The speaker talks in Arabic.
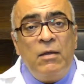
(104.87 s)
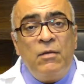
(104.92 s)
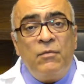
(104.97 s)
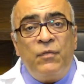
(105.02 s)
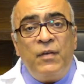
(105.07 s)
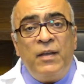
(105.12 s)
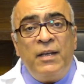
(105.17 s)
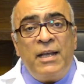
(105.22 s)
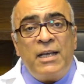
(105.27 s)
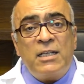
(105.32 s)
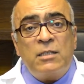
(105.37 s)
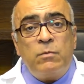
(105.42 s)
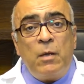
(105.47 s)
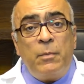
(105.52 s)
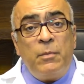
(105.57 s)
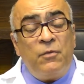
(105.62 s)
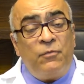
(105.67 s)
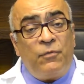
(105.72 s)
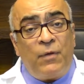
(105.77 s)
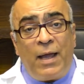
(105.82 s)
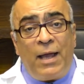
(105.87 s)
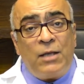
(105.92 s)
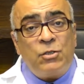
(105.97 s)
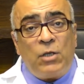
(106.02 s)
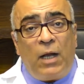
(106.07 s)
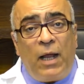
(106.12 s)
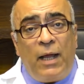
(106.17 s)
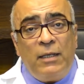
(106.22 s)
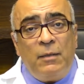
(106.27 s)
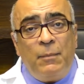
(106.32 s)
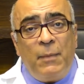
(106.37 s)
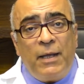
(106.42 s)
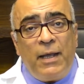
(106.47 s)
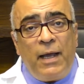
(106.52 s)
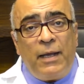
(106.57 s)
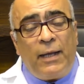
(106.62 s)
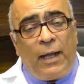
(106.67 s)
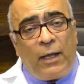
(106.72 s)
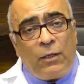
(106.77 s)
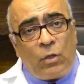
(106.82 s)
في ناس ما بينفعهاش الحقن
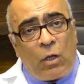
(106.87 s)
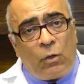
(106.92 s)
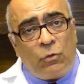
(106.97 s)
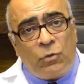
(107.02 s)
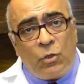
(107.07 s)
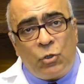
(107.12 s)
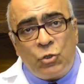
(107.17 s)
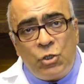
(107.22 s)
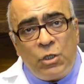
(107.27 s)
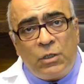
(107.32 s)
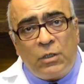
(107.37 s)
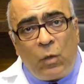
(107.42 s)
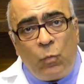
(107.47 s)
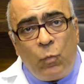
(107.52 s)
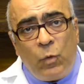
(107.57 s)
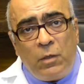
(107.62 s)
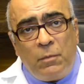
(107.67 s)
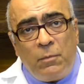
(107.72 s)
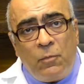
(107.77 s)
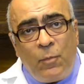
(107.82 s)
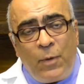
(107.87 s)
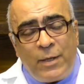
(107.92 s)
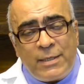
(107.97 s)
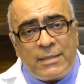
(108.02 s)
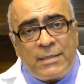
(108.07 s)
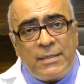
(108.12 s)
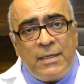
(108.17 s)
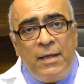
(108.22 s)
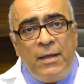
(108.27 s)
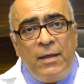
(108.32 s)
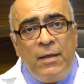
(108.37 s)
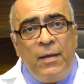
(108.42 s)
المجهري هتاخد تنشيط تبويض وبس